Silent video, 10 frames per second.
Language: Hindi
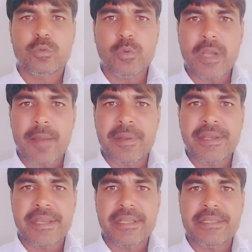दूल्हा
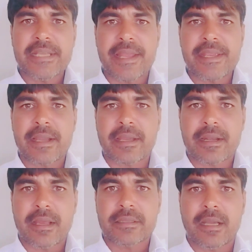बनने की तैयारियां
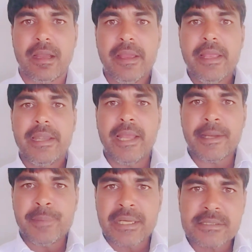कर रहा था
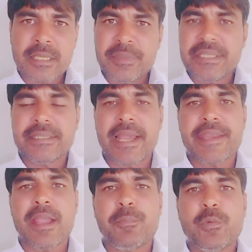लगभग सभी
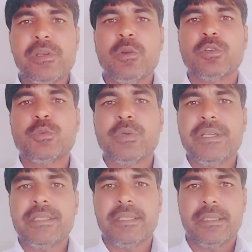तैयारियां पूरी हो
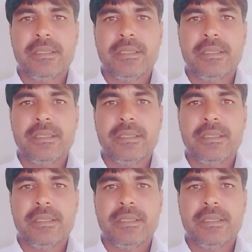चुकी थी